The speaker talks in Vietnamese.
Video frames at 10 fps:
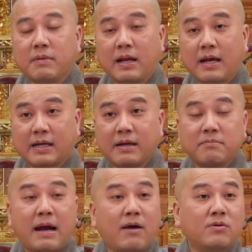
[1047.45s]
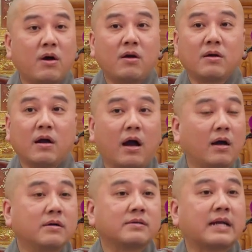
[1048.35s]
mà là cái máu đó, đó
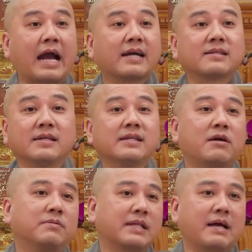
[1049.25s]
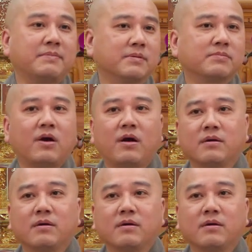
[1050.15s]
ở cả cái tỉnh Alberta mình không có,